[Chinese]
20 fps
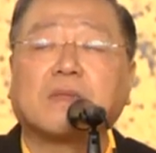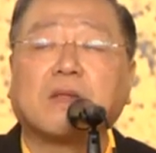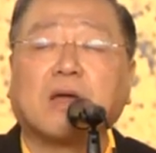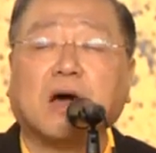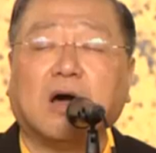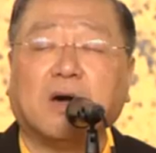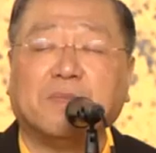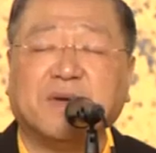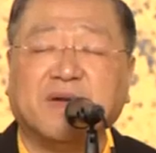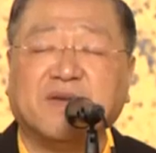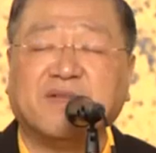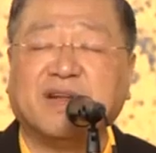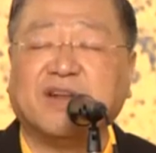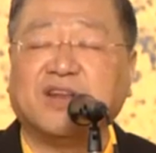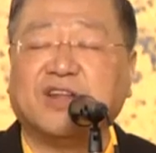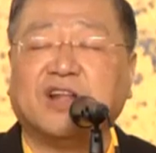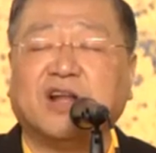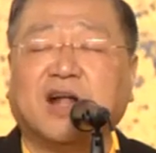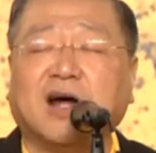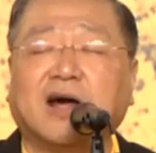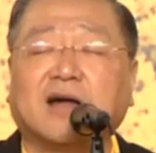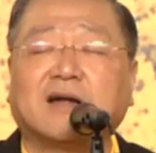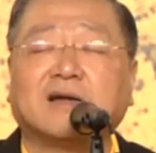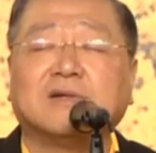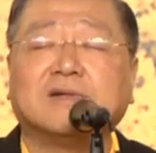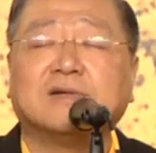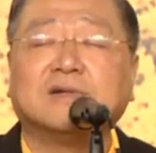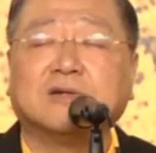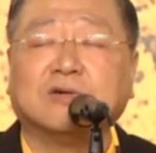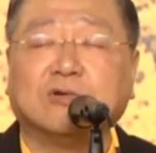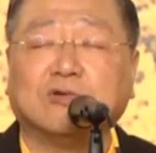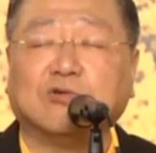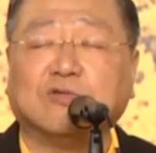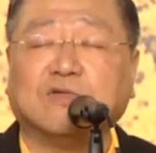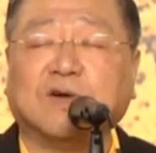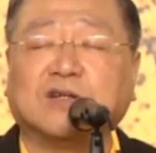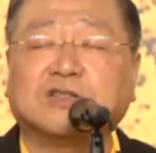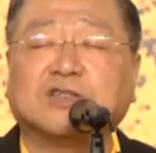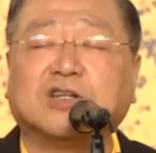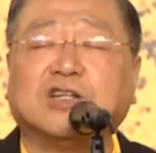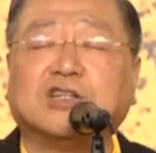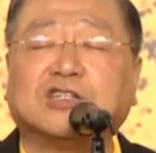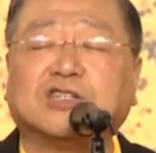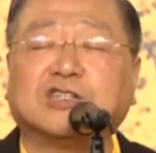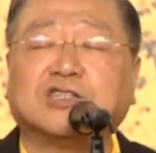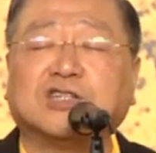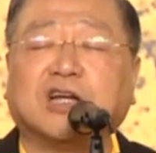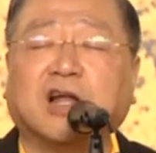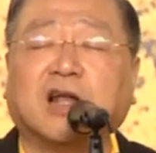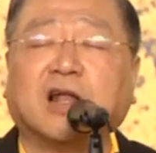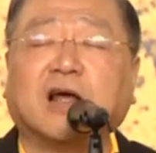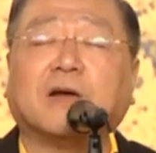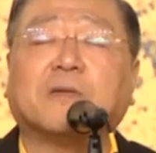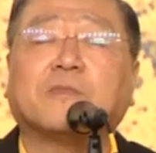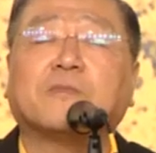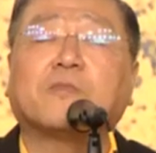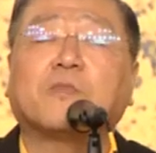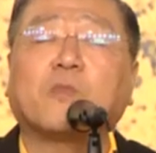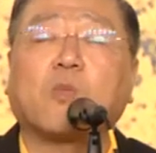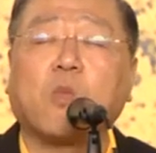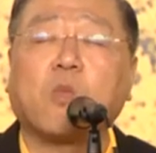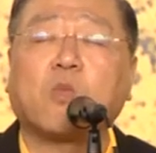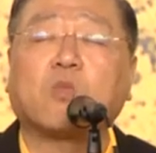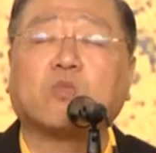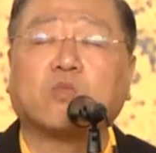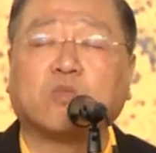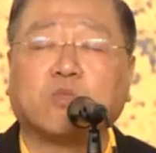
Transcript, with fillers: 啊，没问题啦，乳房这里正常了。嗯。